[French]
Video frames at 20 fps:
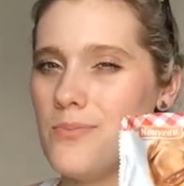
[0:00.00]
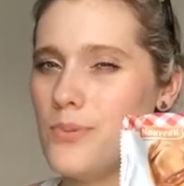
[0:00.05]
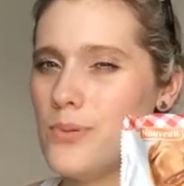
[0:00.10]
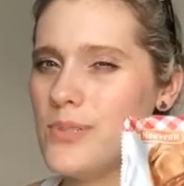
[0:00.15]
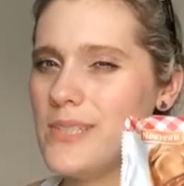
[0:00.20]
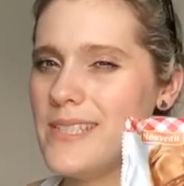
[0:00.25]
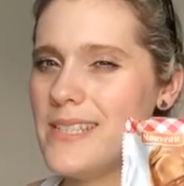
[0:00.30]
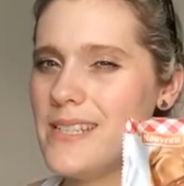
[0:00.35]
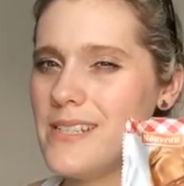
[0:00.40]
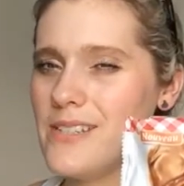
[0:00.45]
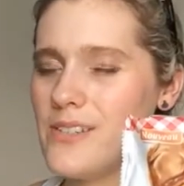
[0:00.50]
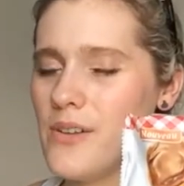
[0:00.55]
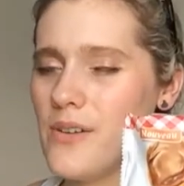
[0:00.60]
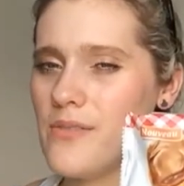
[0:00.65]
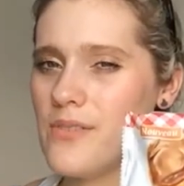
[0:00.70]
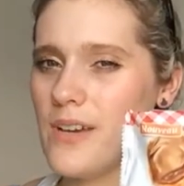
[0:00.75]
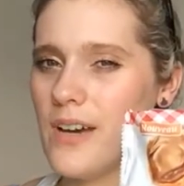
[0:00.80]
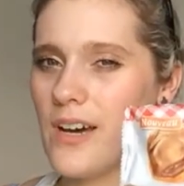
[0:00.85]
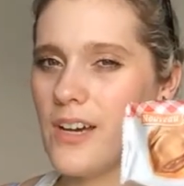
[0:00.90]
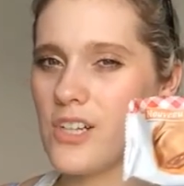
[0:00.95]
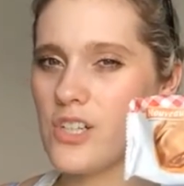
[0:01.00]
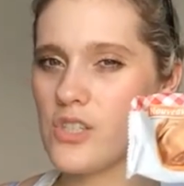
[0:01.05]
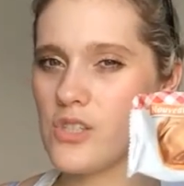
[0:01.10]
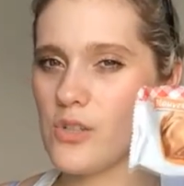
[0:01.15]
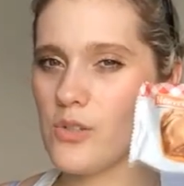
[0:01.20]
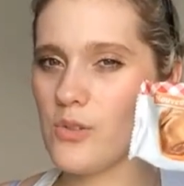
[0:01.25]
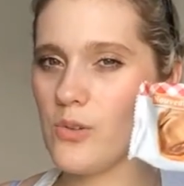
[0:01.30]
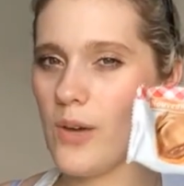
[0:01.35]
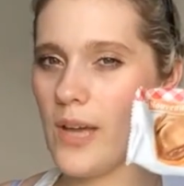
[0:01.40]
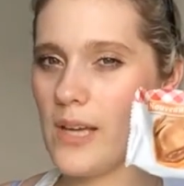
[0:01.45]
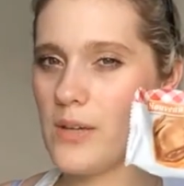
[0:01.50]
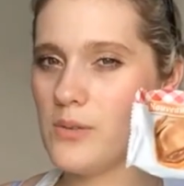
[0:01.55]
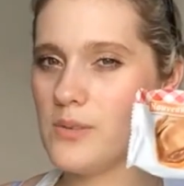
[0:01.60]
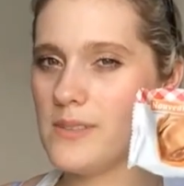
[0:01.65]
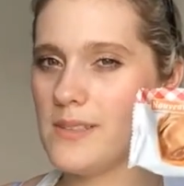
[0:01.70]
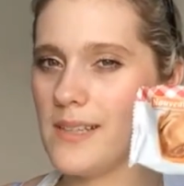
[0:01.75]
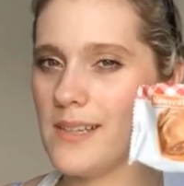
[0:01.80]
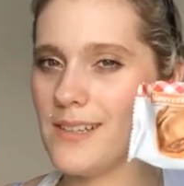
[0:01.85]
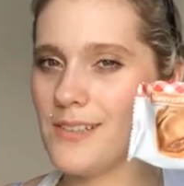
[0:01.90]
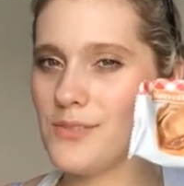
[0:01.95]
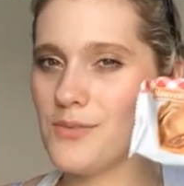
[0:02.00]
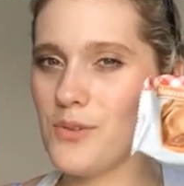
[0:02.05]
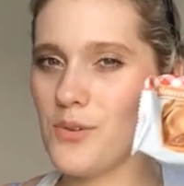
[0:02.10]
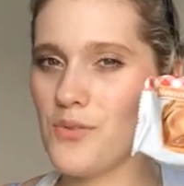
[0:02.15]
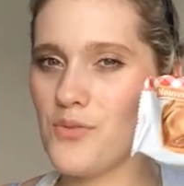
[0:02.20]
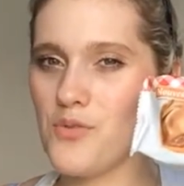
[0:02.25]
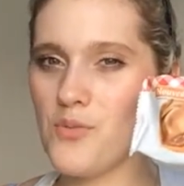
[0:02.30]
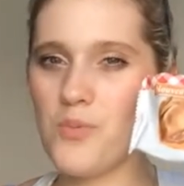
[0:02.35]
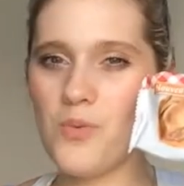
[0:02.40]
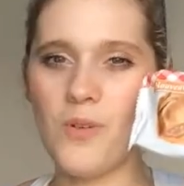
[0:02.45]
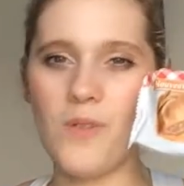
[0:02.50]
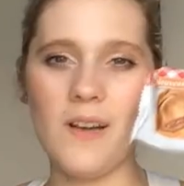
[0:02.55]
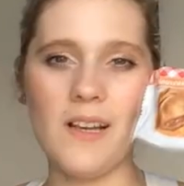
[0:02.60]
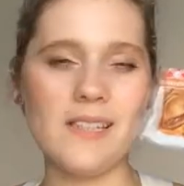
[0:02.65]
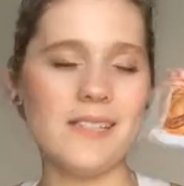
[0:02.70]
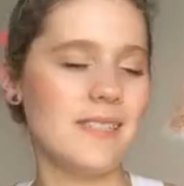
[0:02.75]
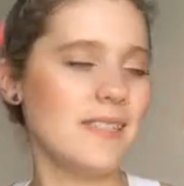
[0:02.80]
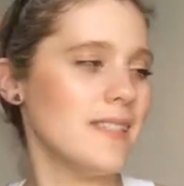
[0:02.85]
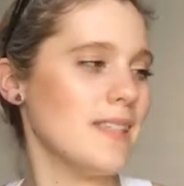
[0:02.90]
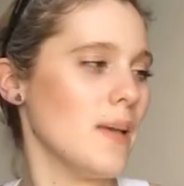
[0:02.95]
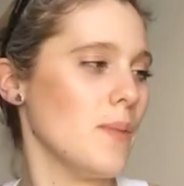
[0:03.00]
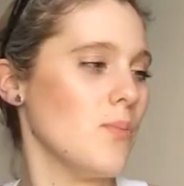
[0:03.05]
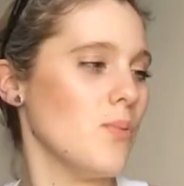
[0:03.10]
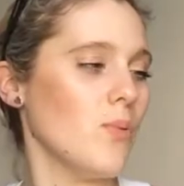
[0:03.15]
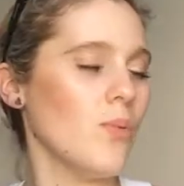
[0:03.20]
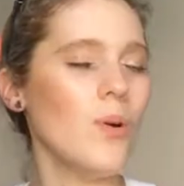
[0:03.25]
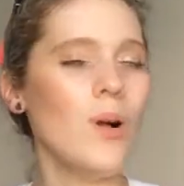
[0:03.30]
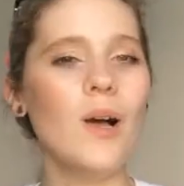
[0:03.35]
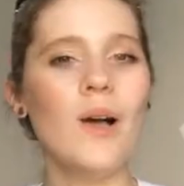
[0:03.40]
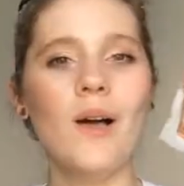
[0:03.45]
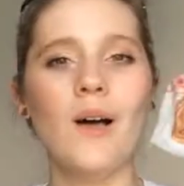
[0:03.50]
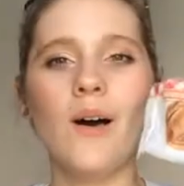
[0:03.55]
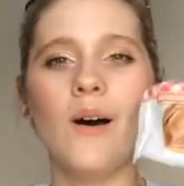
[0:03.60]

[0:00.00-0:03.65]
plus de 19h, j'en aurais goûté un devant vous pour voir si c'est bon.